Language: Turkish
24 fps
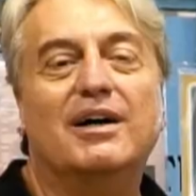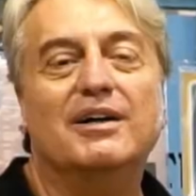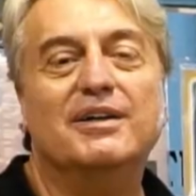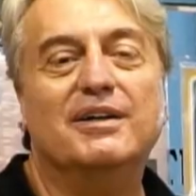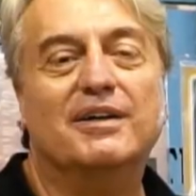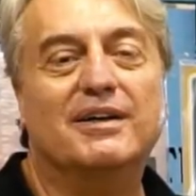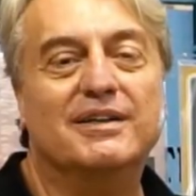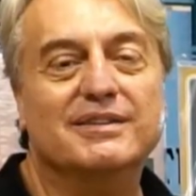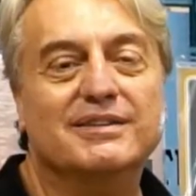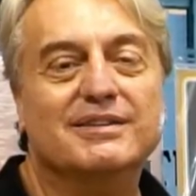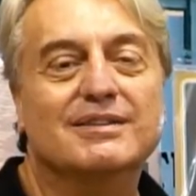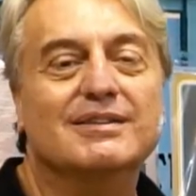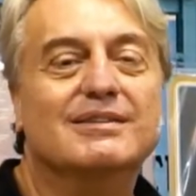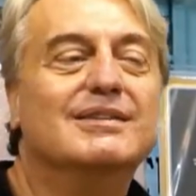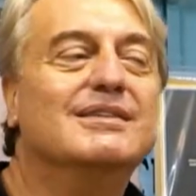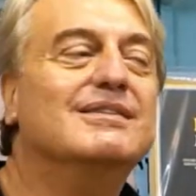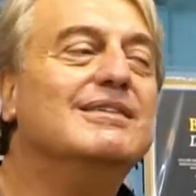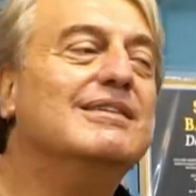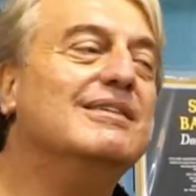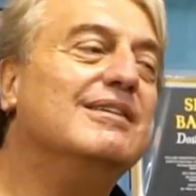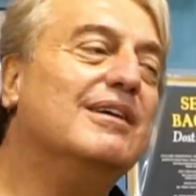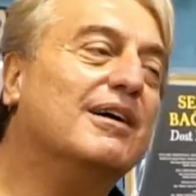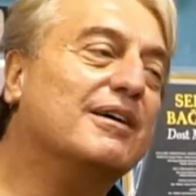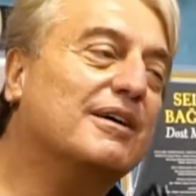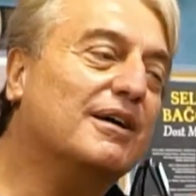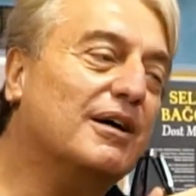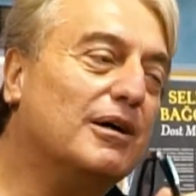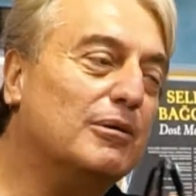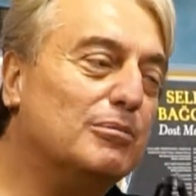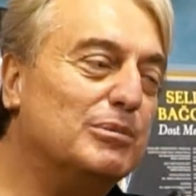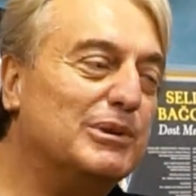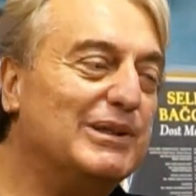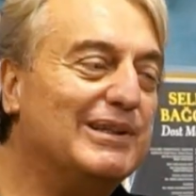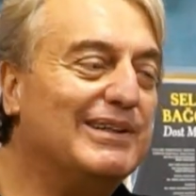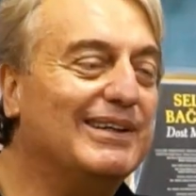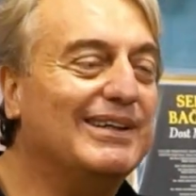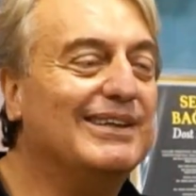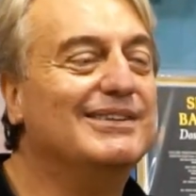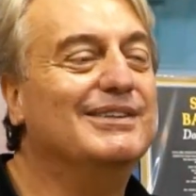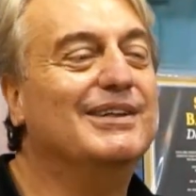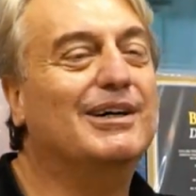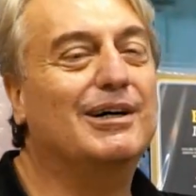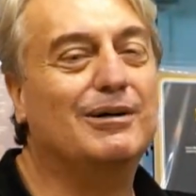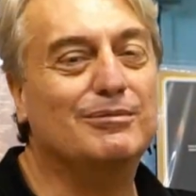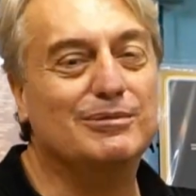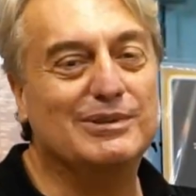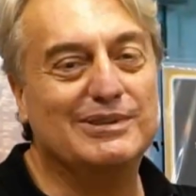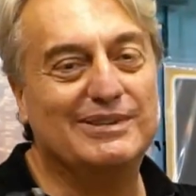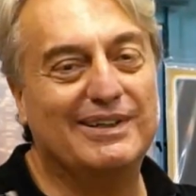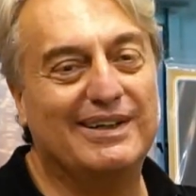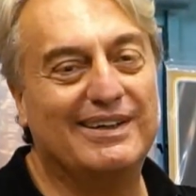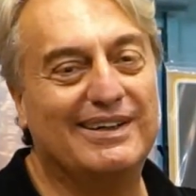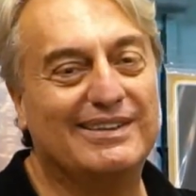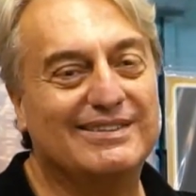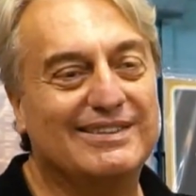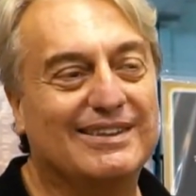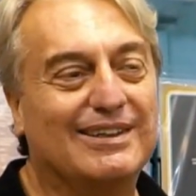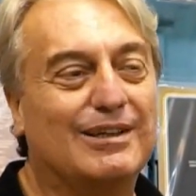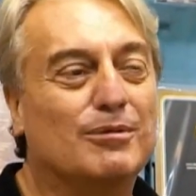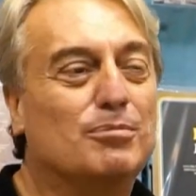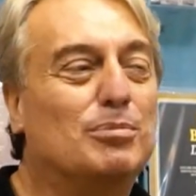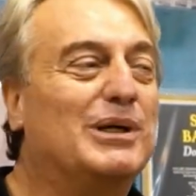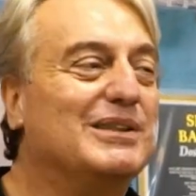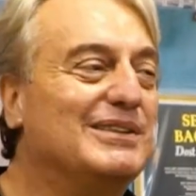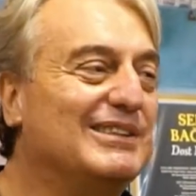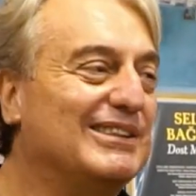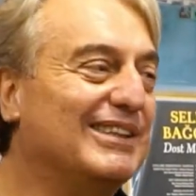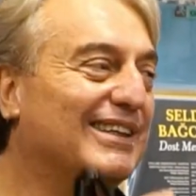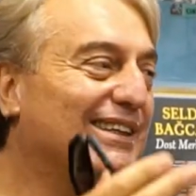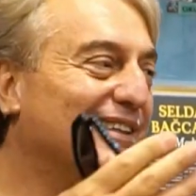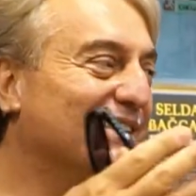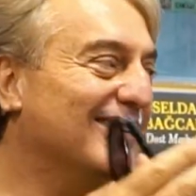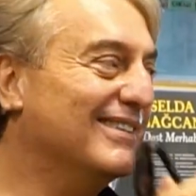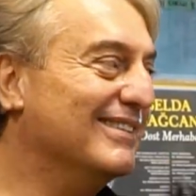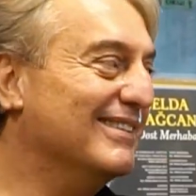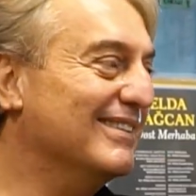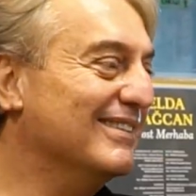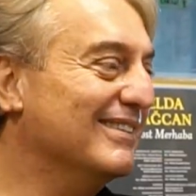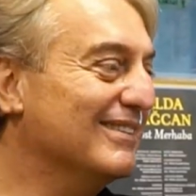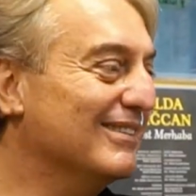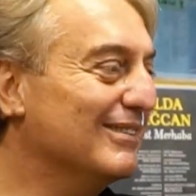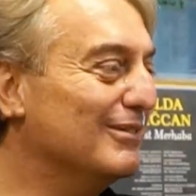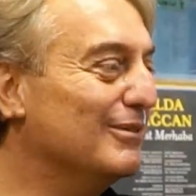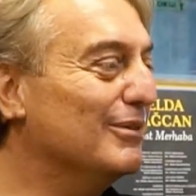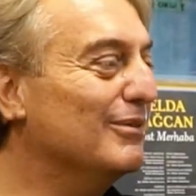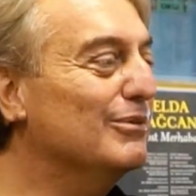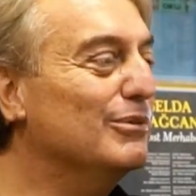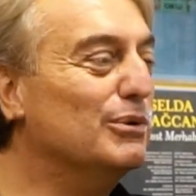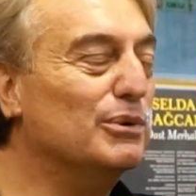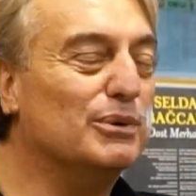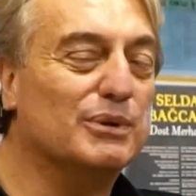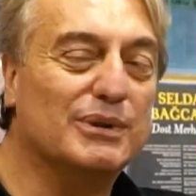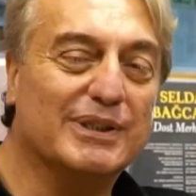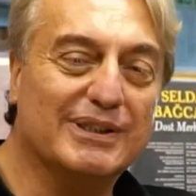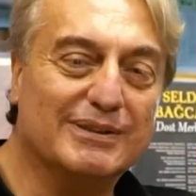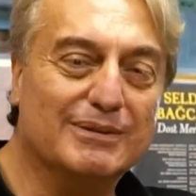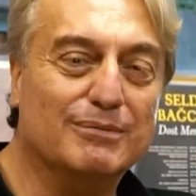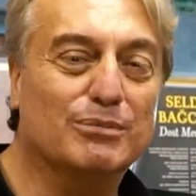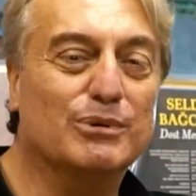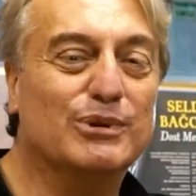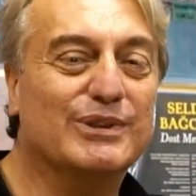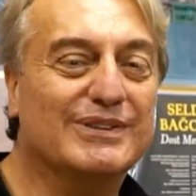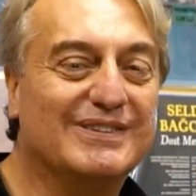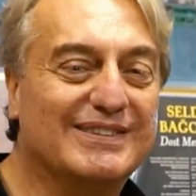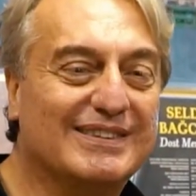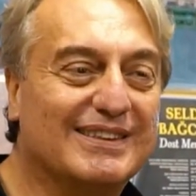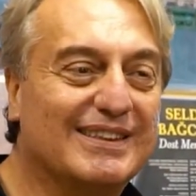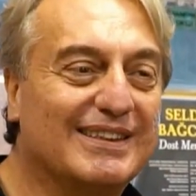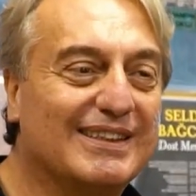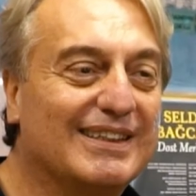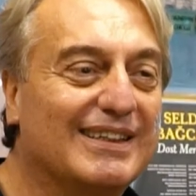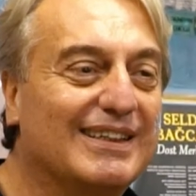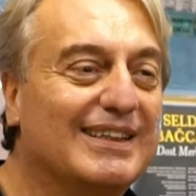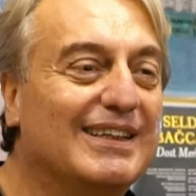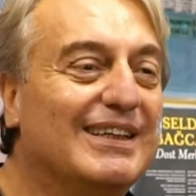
Ayhan lakabıyla namı değer Apache Ayhan'ın dükkanı burası.